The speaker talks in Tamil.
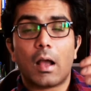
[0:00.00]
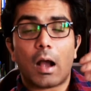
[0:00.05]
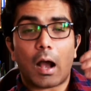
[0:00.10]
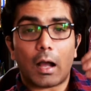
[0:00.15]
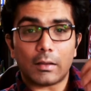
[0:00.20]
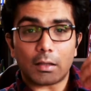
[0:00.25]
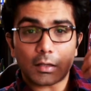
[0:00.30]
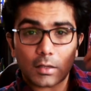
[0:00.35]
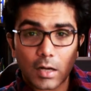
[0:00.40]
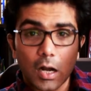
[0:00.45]

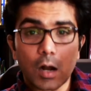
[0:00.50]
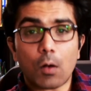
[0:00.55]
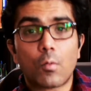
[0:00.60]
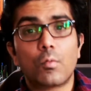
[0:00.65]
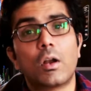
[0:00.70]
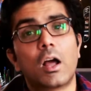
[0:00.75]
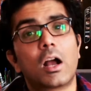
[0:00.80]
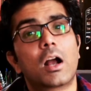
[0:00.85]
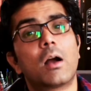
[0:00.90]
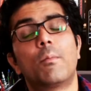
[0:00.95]
அதற்காக
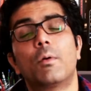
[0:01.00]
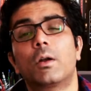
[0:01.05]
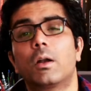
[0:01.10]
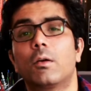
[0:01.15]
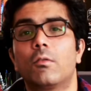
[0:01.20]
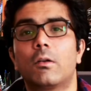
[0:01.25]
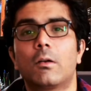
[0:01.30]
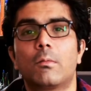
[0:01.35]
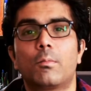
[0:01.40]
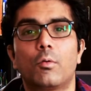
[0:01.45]
உண்டாக்கப்பட்ட
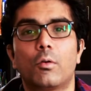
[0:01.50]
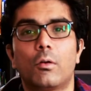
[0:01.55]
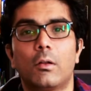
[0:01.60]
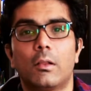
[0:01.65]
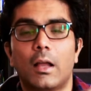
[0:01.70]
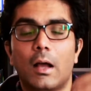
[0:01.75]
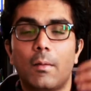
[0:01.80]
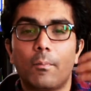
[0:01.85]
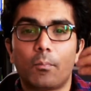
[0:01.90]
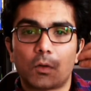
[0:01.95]
ஒரு பொருள்
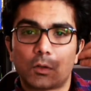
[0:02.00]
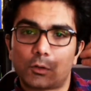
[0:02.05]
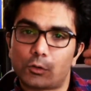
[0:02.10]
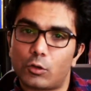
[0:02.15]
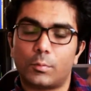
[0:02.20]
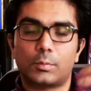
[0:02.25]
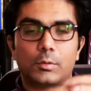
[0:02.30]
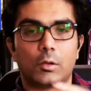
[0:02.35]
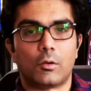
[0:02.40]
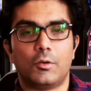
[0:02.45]
தான்
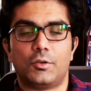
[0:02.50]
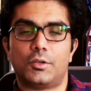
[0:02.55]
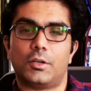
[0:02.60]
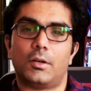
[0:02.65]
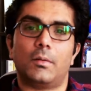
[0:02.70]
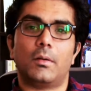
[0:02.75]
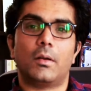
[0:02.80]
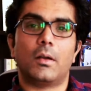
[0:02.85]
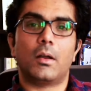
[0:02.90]
சோப் சொல்யூஷன்